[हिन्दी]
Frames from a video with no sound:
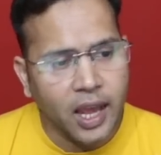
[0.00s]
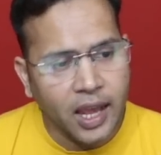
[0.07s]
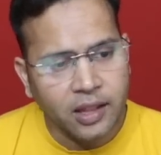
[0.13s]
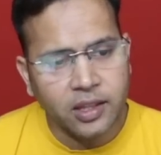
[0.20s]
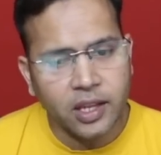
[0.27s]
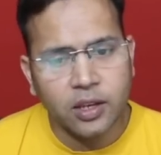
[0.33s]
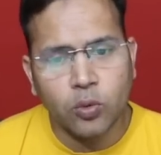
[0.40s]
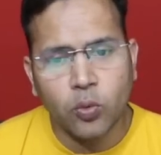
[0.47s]

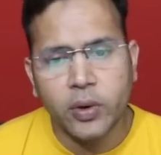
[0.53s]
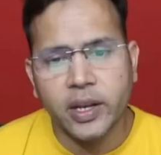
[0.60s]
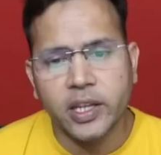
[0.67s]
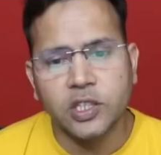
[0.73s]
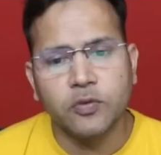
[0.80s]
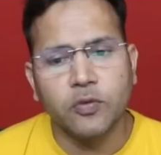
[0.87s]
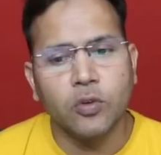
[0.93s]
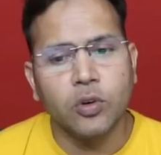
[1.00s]
एंड देन क्वीन
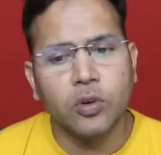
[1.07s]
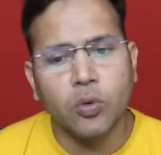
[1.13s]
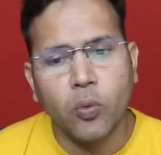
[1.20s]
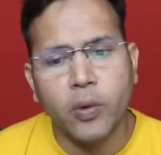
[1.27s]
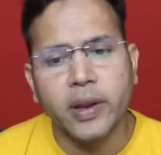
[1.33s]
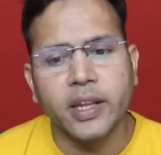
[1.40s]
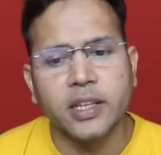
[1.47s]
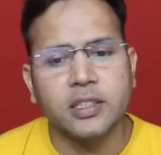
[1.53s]
एच फोर
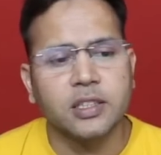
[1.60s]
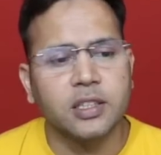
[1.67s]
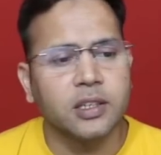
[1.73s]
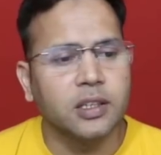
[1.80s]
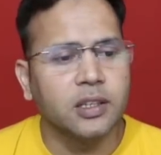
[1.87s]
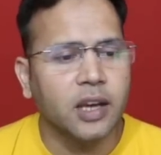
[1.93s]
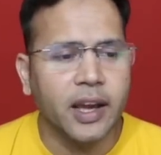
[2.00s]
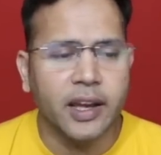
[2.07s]
क्वीन एच
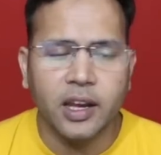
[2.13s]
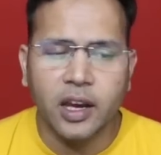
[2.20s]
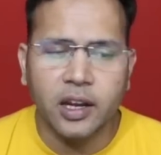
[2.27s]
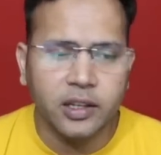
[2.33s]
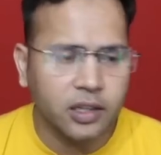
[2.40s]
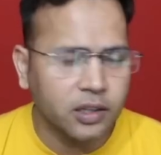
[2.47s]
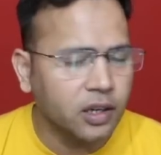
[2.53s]
थ्री आएगा